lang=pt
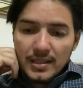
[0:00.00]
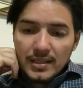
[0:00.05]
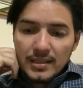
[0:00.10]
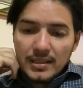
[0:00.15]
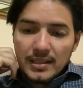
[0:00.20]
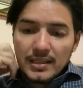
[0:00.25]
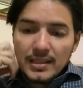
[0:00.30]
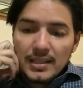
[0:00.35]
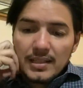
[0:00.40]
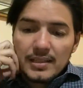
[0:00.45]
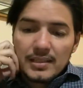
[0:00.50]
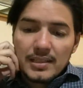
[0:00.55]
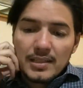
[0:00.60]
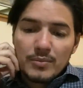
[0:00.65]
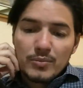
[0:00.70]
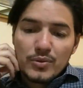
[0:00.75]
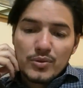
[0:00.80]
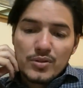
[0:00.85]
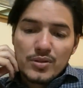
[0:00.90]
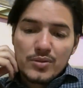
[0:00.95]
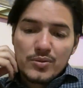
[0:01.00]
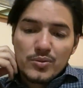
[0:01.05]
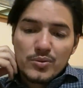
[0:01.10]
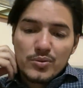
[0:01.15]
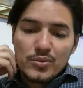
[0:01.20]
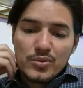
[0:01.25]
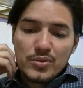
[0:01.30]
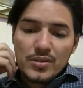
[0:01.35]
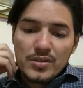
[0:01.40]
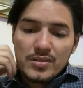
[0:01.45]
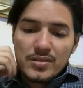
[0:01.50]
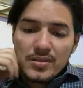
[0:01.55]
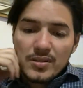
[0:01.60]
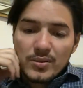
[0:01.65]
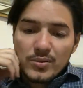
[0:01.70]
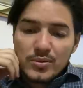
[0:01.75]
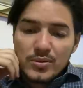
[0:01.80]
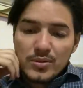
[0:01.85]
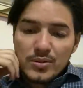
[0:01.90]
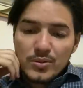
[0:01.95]
Naquele tempo, Jesus disse
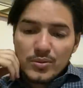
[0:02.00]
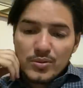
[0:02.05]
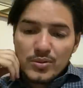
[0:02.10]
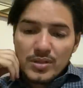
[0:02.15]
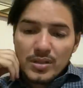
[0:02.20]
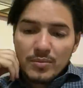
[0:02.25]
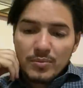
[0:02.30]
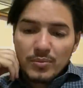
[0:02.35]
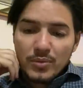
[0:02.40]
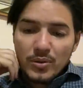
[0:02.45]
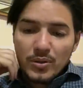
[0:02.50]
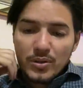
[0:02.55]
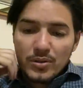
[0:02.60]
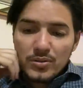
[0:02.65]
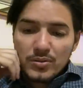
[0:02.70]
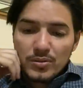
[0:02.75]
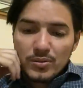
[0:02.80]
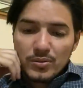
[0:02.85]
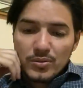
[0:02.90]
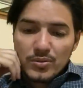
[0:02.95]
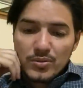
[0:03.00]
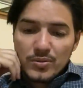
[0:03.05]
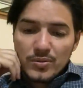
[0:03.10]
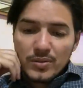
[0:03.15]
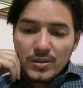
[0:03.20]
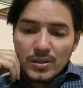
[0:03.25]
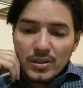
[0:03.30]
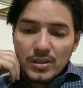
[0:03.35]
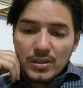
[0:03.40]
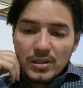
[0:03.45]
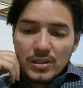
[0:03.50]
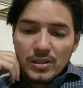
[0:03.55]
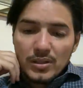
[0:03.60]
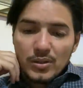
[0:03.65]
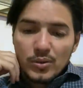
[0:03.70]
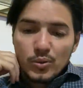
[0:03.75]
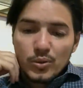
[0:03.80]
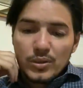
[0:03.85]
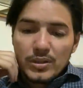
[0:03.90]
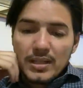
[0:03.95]
aos seus apóstolos:
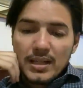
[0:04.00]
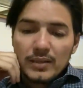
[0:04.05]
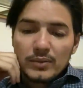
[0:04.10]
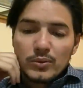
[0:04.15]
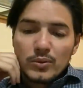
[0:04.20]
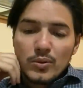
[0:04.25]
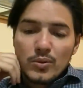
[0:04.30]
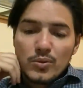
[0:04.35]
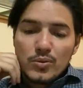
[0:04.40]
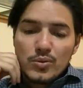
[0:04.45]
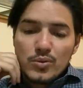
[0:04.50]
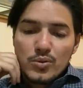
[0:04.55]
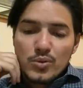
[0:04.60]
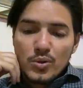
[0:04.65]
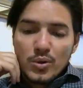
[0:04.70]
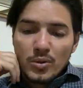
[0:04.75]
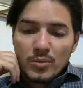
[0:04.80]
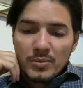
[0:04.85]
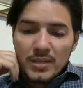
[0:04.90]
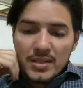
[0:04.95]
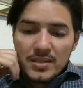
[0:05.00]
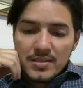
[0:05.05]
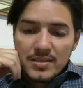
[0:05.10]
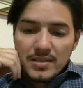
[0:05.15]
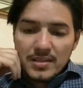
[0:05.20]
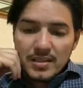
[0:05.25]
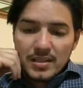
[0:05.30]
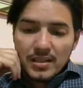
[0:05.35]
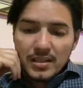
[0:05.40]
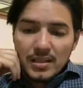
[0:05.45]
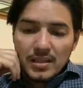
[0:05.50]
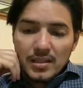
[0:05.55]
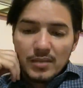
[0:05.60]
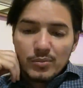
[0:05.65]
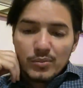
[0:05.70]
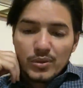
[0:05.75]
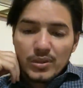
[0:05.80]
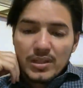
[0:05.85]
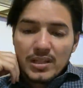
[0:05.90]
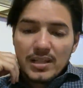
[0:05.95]
Cuidado com os homens,
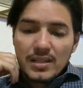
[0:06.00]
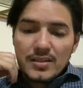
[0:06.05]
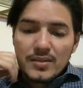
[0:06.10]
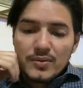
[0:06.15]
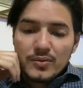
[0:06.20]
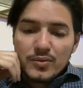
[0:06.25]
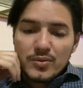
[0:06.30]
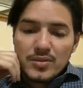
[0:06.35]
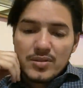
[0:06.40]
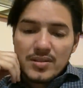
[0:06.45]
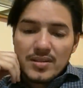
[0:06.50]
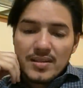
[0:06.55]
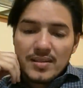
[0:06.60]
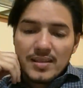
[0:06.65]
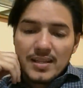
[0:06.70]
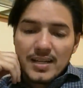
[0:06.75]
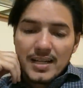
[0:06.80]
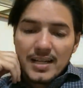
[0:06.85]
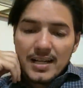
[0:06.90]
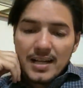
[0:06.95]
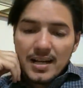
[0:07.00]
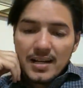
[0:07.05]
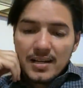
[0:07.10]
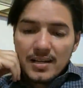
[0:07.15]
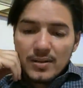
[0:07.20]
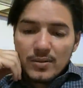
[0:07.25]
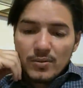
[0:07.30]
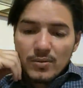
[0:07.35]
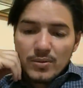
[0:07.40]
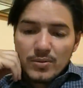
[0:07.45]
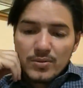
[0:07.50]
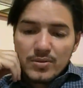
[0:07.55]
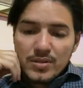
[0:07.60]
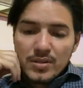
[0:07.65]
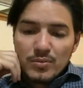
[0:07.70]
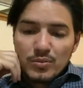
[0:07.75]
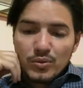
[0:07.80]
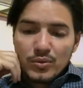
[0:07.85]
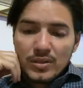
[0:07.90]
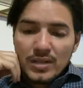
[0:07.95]
porque eles vos entregarão aos
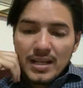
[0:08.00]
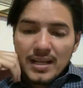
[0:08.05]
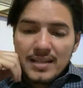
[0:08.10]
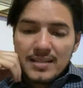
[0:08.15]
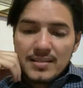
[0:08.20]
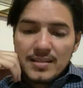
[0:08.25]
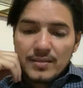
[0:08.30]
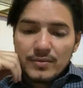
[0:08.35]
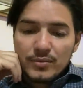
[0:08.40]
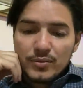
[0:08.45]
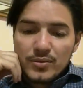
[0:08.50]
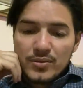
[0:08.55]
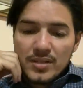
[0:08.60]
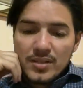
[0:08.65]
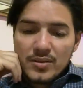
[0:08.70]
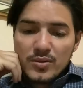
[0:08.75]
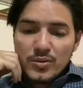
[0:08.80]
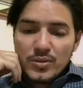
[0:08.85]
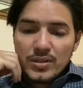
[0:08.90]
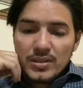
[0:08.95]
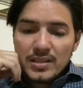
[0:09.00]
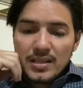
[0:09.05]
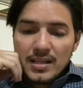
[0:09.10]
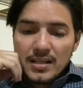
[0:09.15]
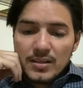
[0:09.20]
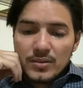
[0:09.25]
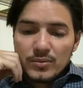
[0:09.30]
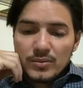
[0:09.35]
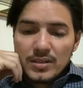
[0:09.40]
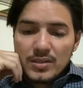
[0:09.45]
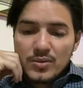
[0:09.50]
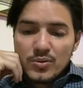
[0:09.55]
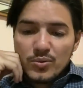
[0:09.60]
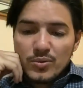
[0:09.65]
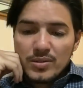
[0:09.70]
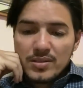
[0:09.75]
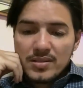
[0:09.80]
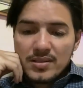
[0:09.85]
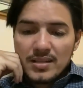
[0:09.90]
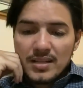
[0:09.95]
tribunais e vos açoitarão nas
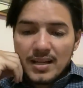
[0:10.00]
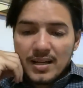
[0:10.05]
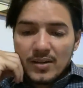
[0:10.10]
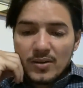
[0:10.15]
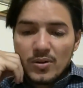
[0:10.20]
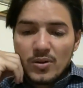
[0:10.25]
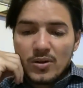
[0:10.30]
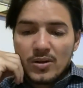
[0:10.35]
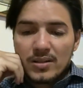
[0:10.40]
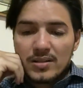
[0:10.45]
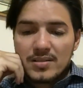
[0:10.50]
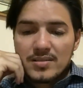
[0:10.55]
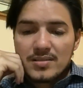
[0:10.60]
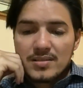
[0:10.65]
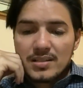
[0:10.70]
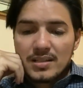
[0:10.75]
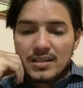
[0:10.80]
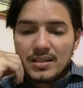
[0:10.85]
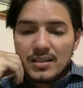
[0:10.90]
suas sinagogas